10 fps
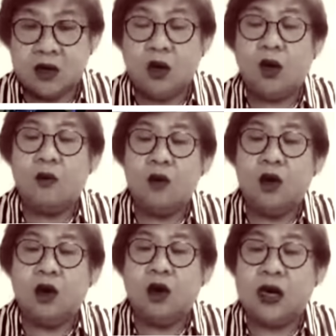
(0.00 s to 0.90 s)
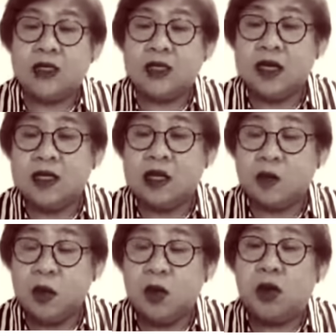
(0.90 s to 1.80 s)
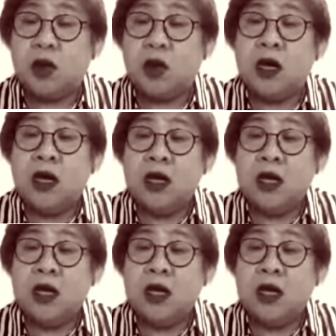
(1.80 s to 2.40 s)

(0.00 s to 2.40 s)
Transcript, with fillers: sa column ko at sa interview ko,